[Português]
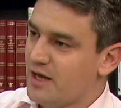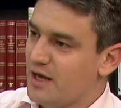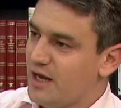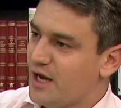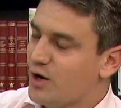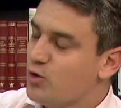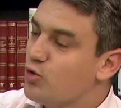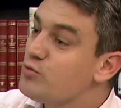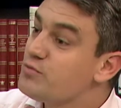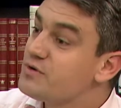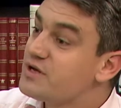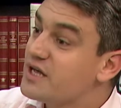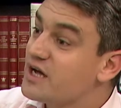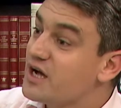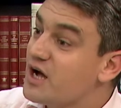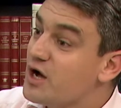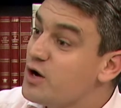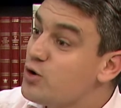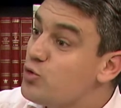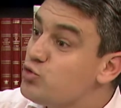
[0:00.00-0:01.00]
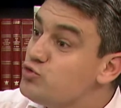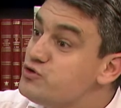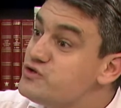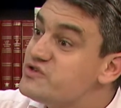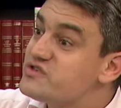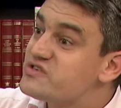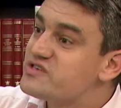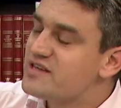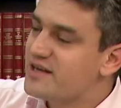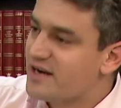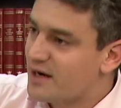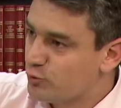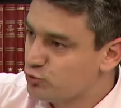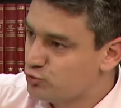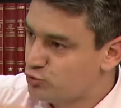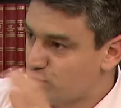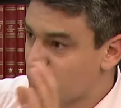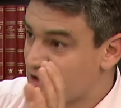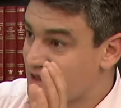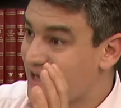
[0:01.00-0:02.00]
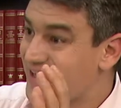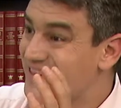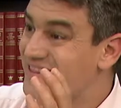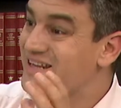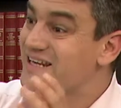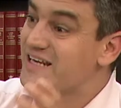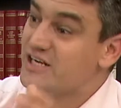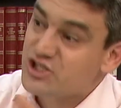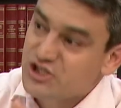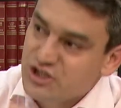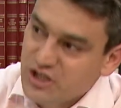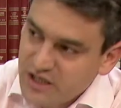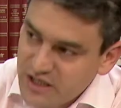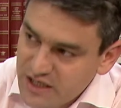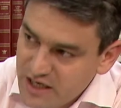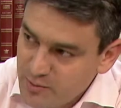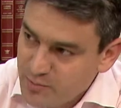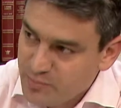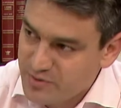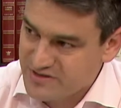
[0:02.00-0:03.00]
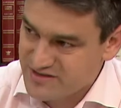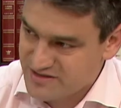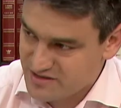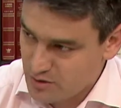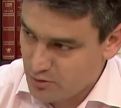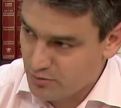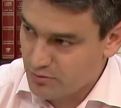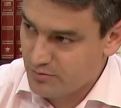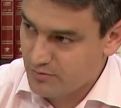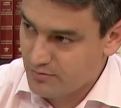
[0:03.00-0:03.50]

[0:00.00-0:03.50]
É como que a reconhecer a autoridade a este que lhe apareceu.